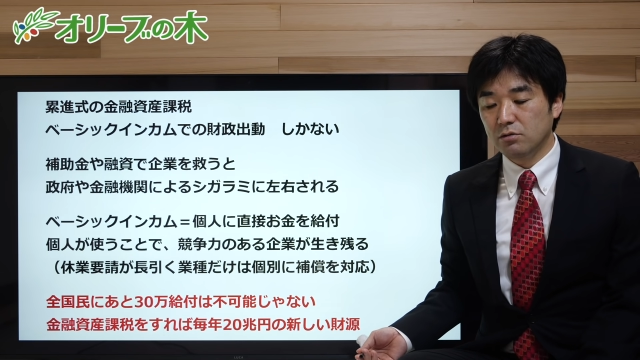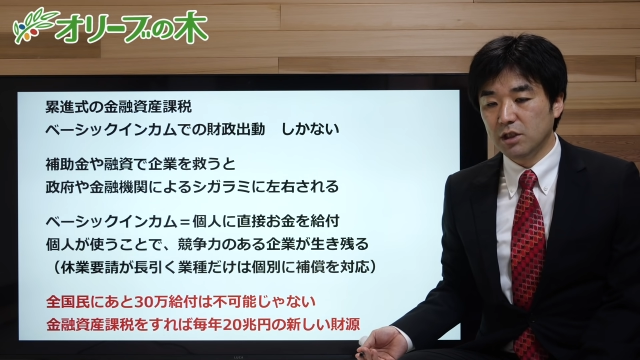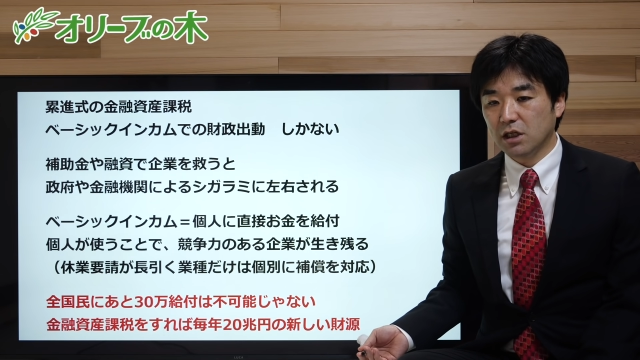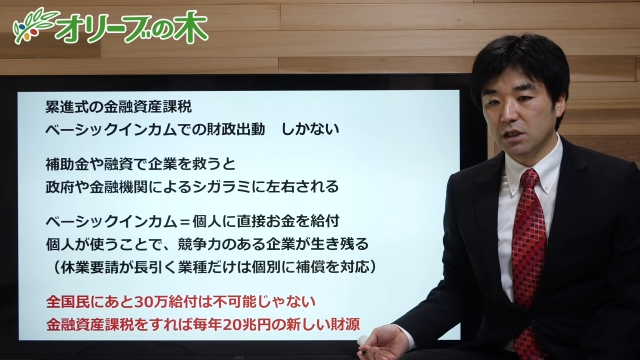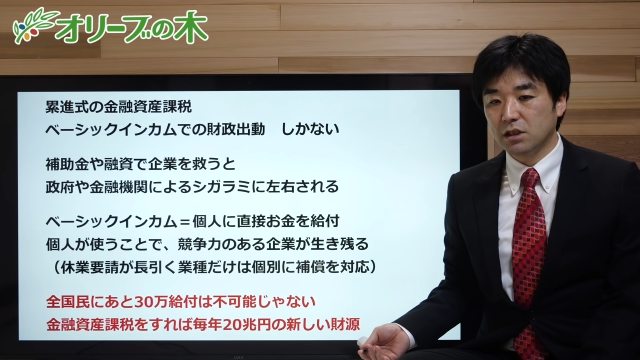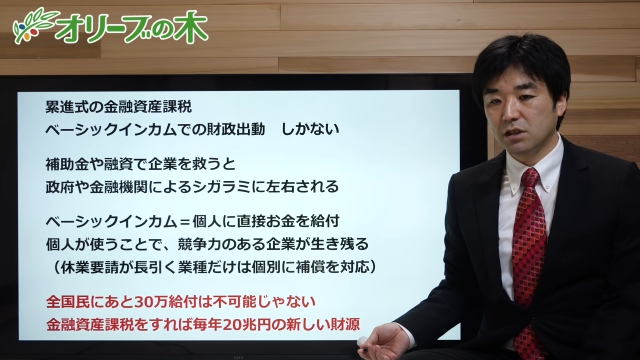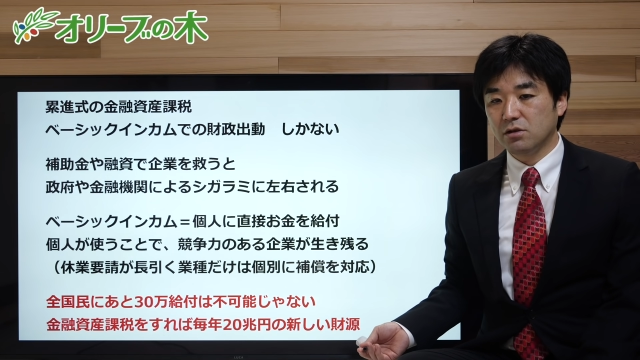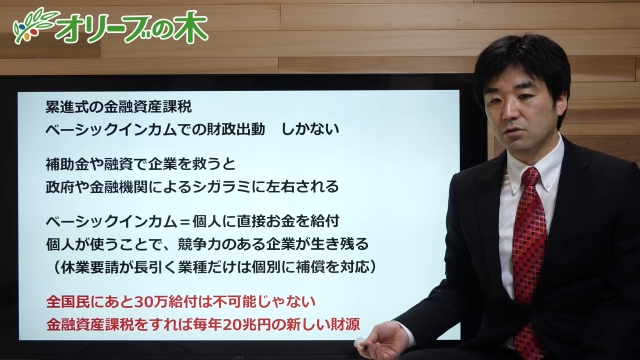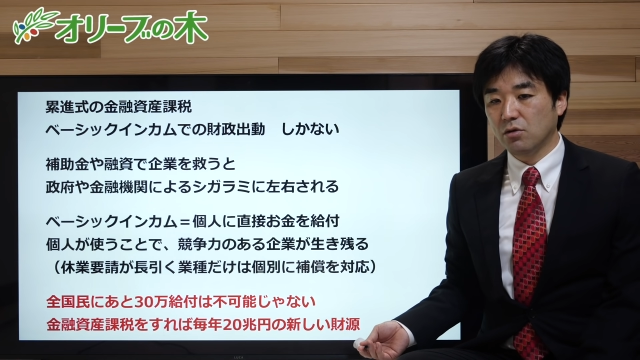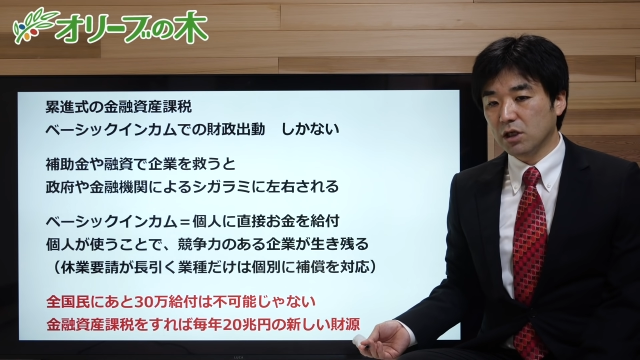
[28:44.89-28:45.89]
生み出
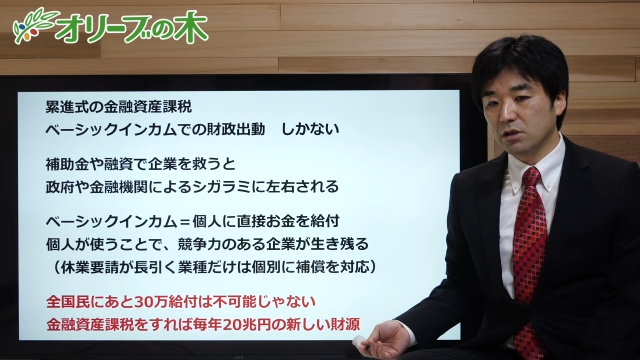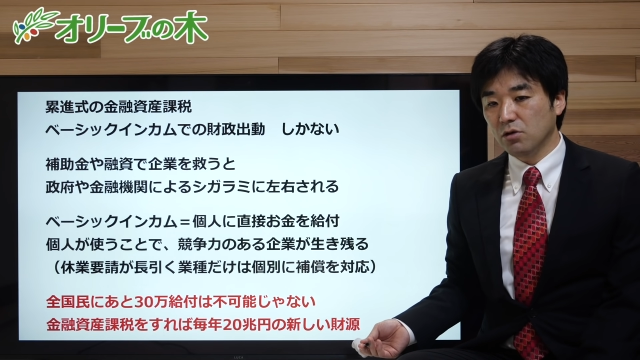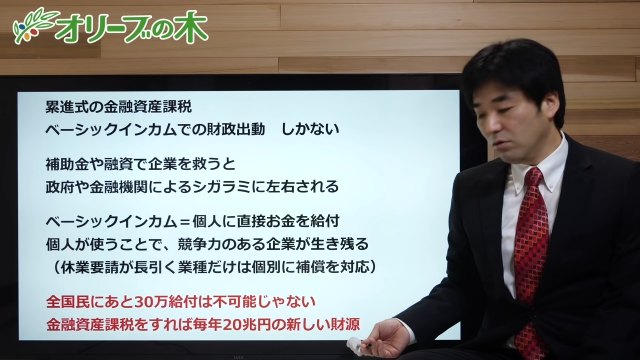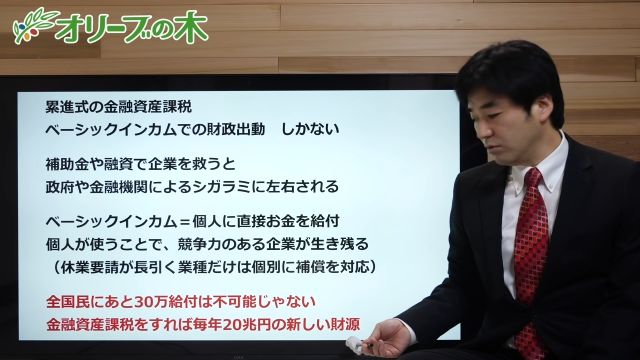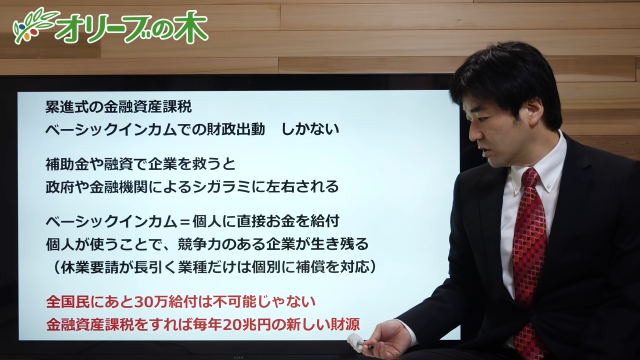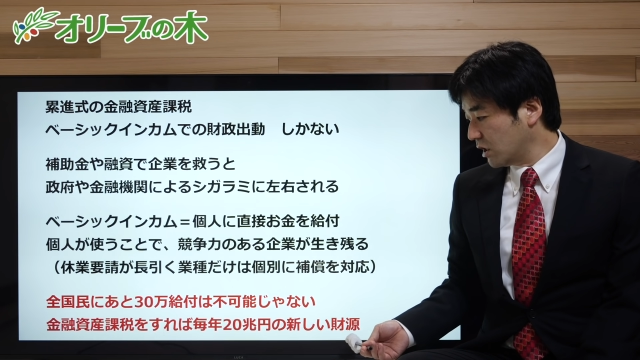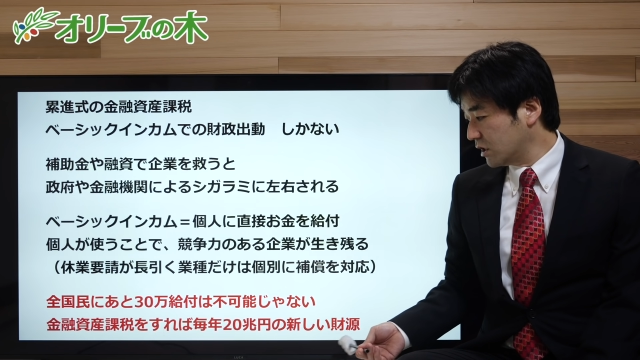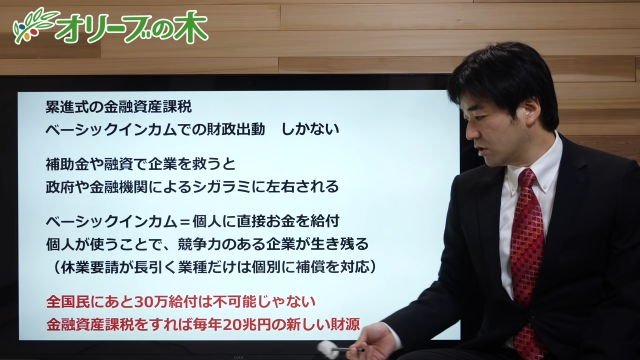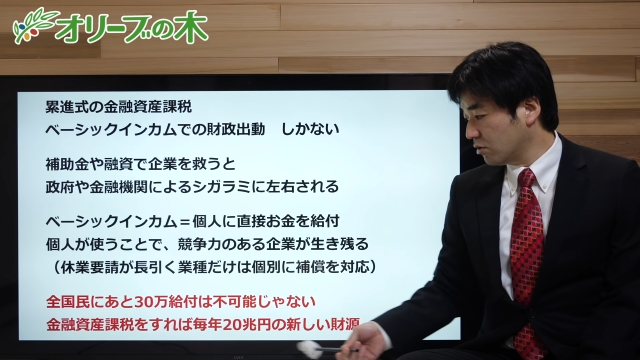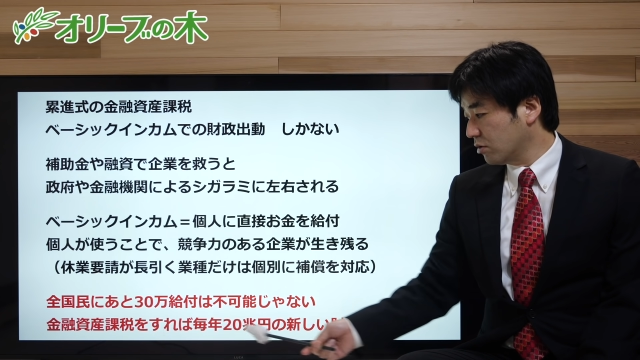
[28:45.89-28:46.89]
すのはそう難
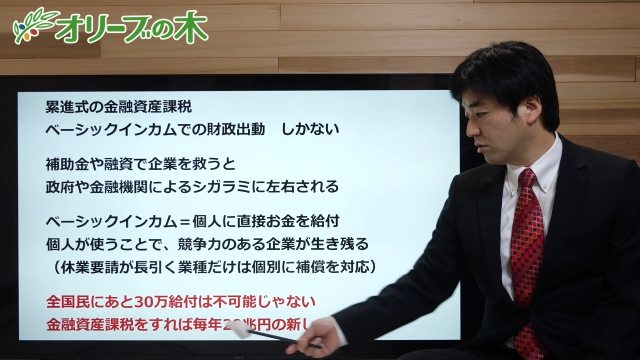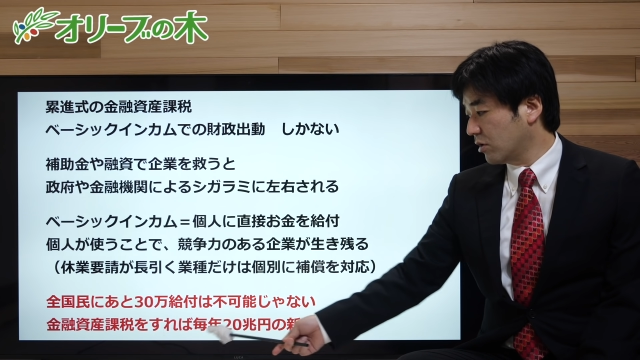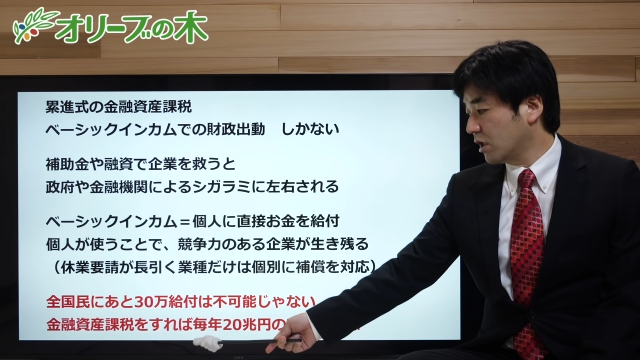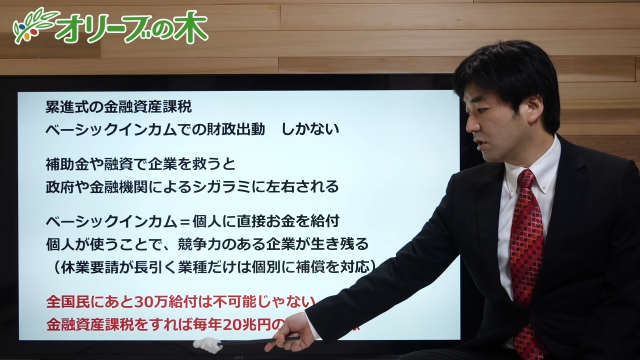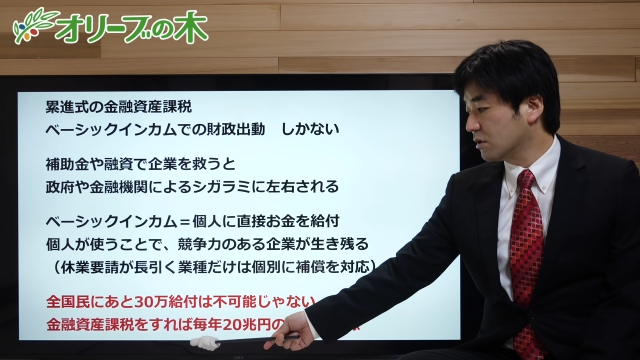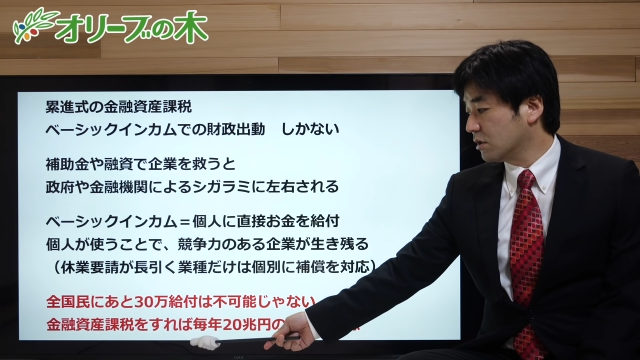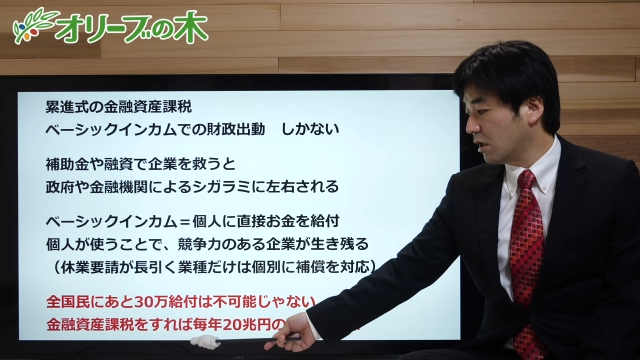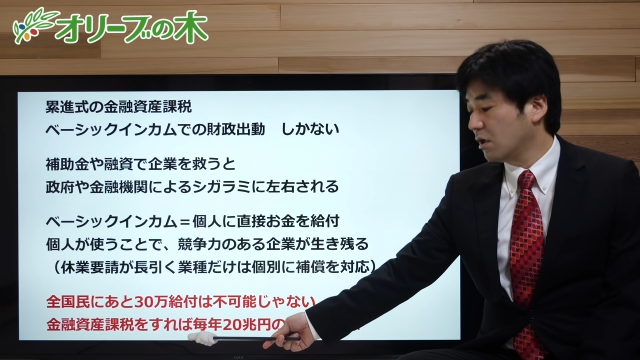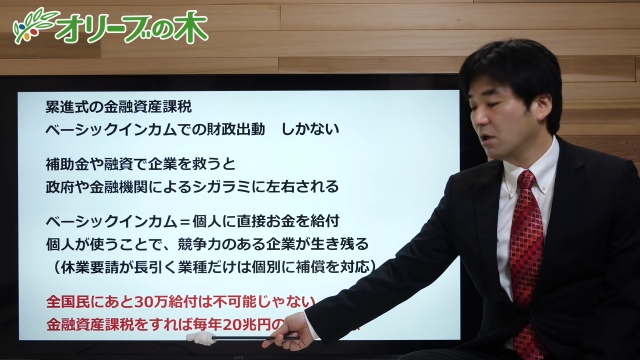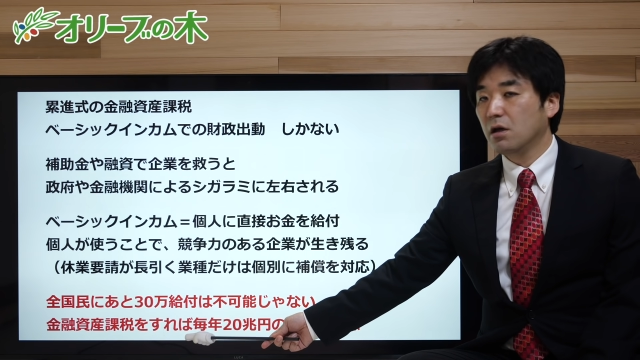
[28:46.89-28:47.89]
しいことではないんですね。